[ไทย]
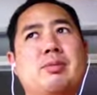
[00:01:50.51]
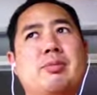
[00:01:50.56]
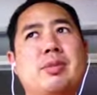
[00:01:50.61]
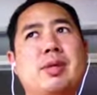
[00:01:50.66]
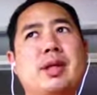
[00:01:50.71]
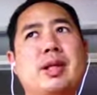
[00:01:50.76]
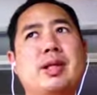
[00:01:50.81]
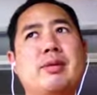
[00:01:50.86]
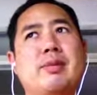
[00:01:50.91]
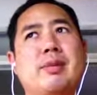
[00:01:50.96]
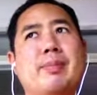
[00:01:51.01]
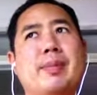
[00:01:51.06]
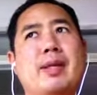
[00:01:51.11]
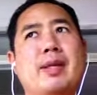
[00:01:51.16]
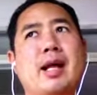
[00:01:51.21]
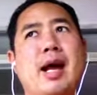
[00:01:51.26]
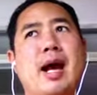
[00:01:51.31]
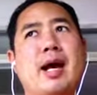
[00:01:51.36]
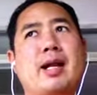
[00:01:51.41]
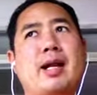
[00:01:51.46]
มีอะไรที่เป็นเป็น
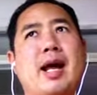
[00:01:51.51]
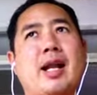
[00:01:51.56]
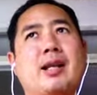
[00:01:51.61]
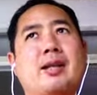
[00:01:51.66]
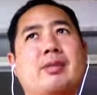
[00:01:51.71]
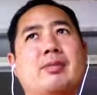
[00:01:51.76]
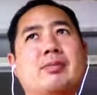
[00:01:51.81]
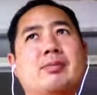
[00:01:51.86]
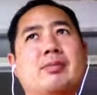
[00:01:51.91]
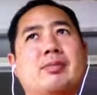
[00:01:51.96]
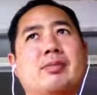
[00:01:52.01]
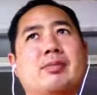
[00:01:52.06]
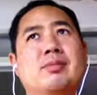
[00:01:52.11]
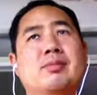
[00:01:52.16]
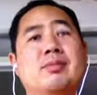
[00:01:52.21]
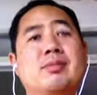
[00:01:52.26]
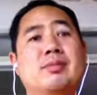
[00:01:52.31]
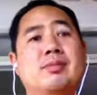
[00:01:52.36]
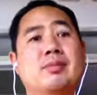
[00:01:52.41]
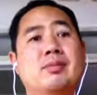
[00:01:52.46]
ทางลัด
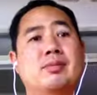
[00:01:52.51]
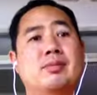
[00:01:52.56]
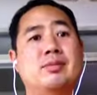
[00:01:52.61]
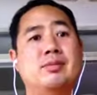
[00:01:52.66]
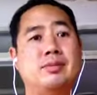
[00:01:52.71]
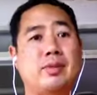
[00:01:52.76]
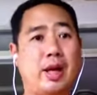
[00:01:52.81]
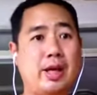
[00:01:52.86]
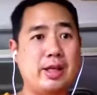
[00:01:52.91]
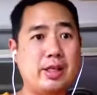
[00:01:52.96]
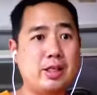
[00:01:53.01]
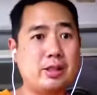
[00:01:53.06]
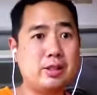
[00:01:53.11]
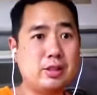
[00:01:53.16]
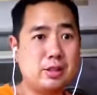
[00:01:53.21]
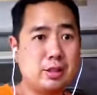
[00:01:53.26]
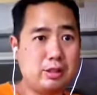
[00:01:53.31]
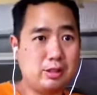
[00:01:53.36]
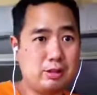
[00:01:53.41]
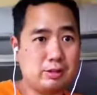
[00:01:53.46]
อันนี้คือ
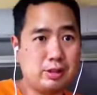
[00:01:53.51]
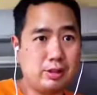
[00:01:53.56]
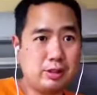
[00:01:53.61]
คือ